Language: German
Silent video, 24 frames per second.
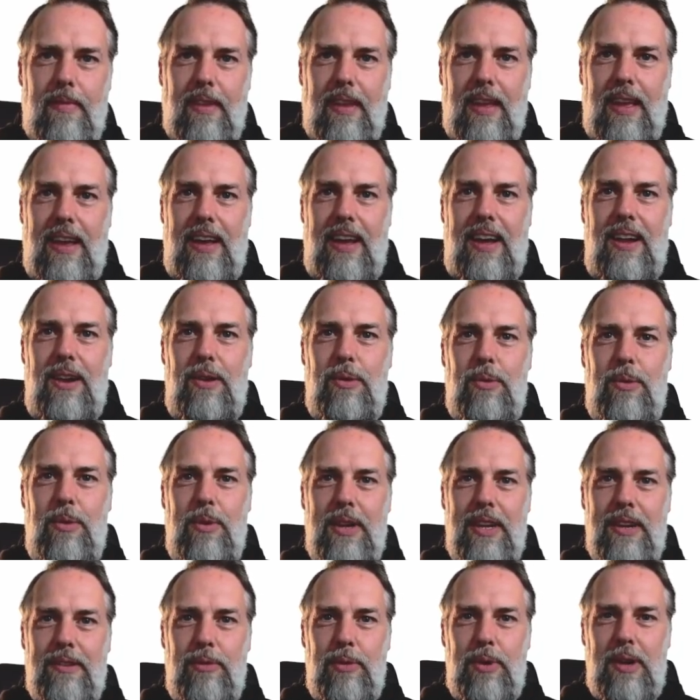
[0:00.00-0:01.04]
Hallo,
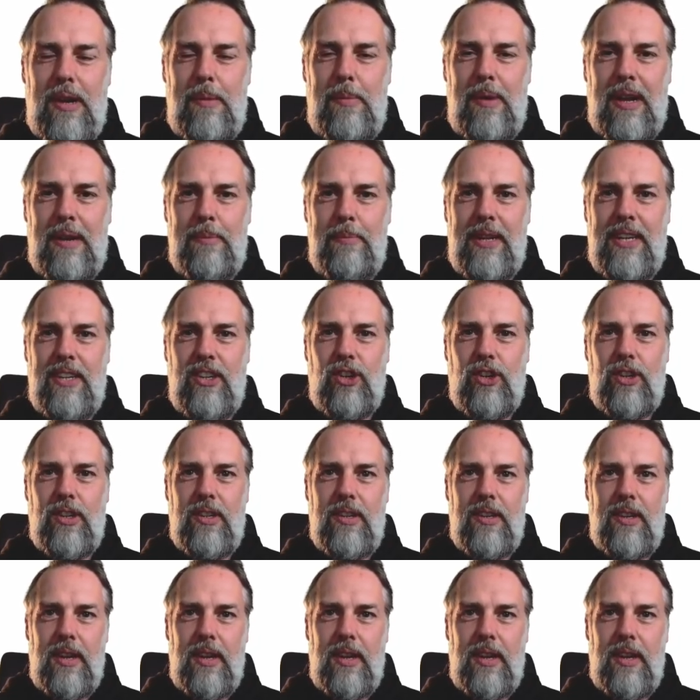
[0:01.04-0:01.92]
ihr wunderbaren Menschen.